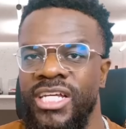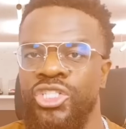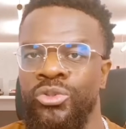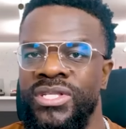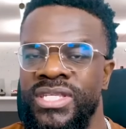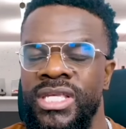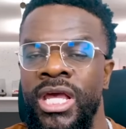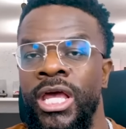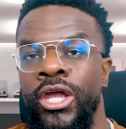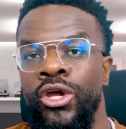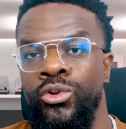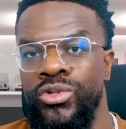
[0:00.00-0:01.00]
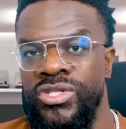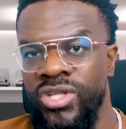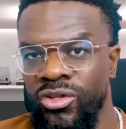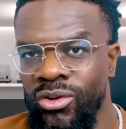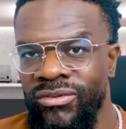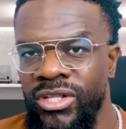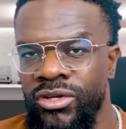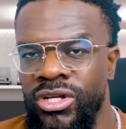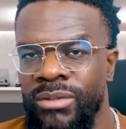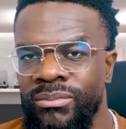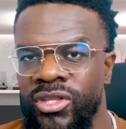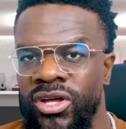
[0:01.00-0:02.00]
a choisi le centre-ville de
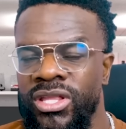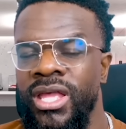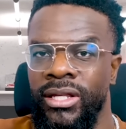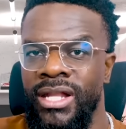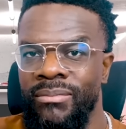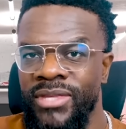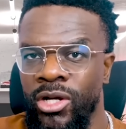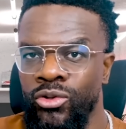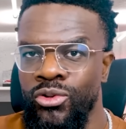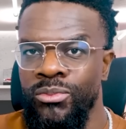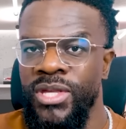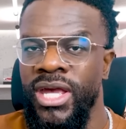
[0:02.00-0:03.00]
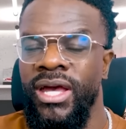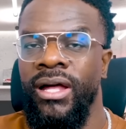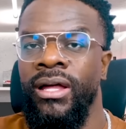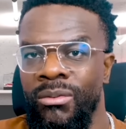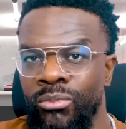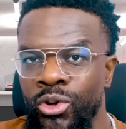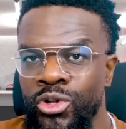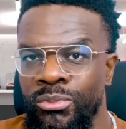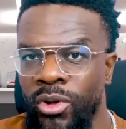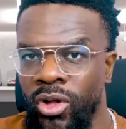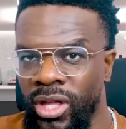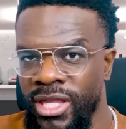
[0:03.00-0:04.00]
Compton. Il a mis en lumière un
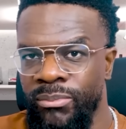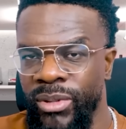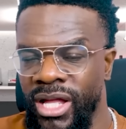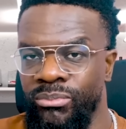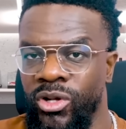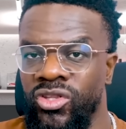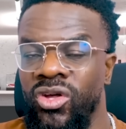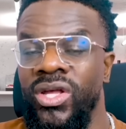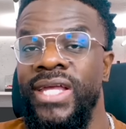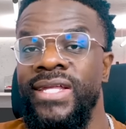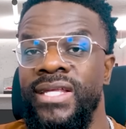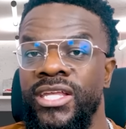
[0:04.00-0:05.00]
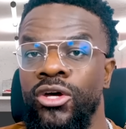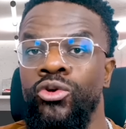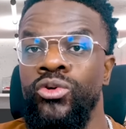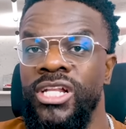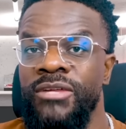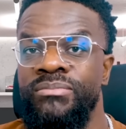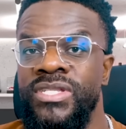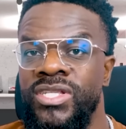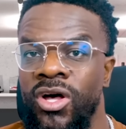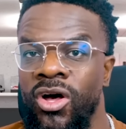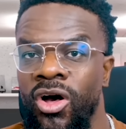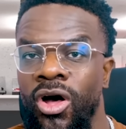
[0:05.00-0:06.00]
monument hyper important. Et d'ailleurs, le clip
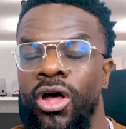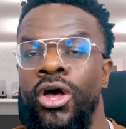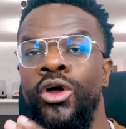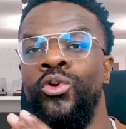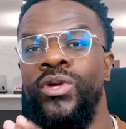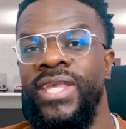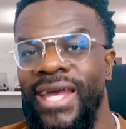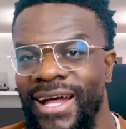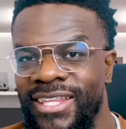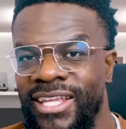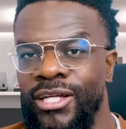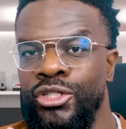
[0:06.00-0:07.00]
sort le 4